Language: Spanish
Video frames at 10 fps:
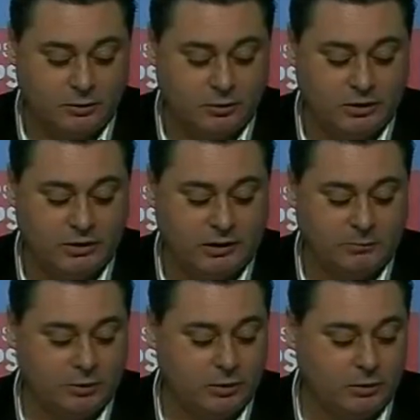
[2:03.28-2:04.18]
con el
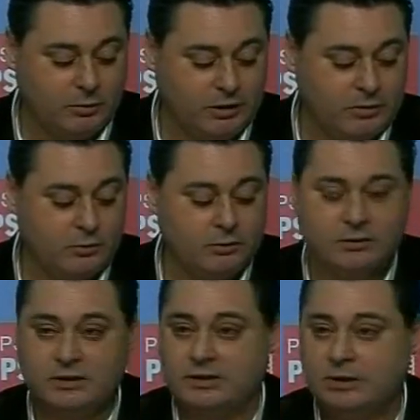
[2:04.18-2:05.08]
equipo de gobierno,
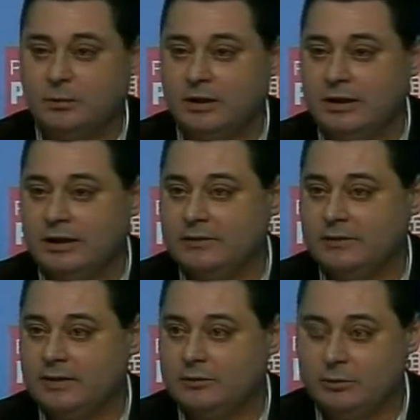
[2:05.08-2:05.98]
intenta guardar
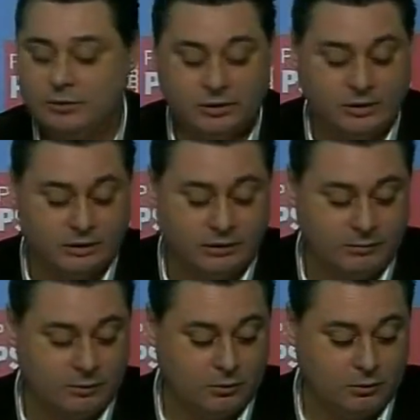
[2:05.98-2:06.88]
cierto
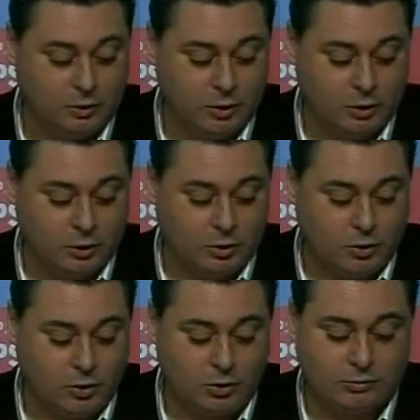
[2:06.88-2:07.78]
equilibrio
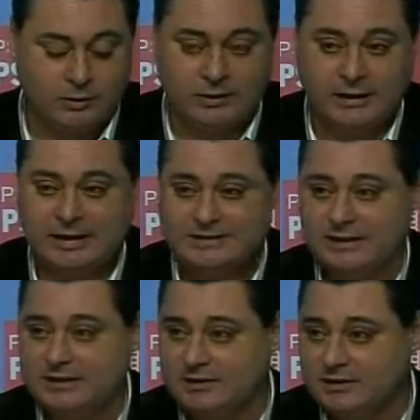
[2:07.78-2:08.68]
con las
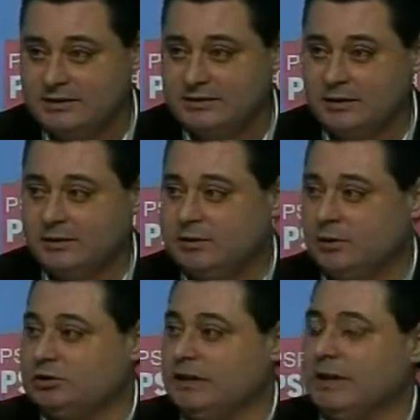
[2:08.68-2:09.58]
tesis de
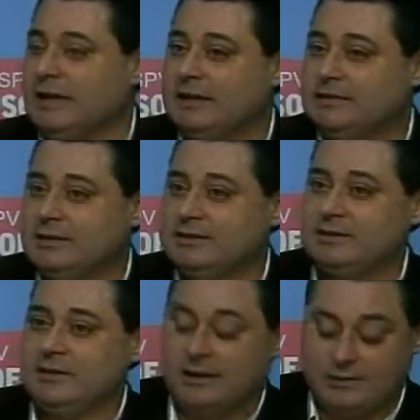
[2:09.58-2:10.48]
los alegantes
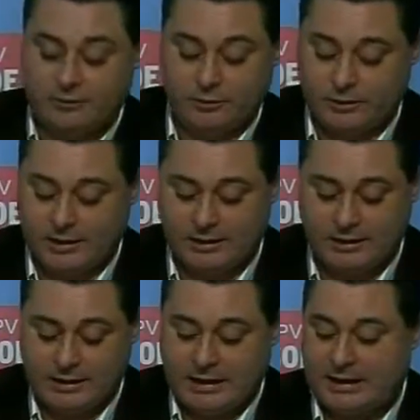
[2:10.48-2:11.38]
en relación a,
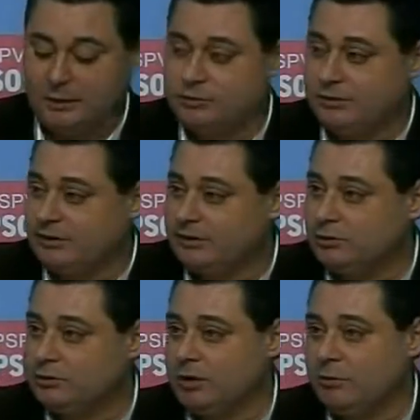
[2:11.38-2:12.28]
a los
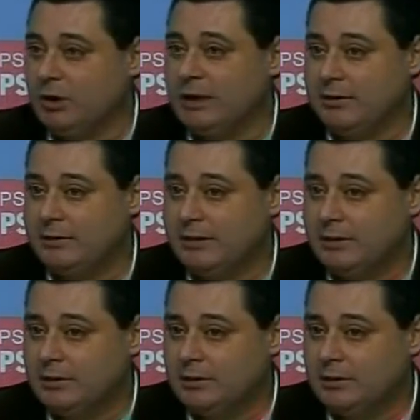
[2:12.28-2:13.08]
defectos que puedan haber,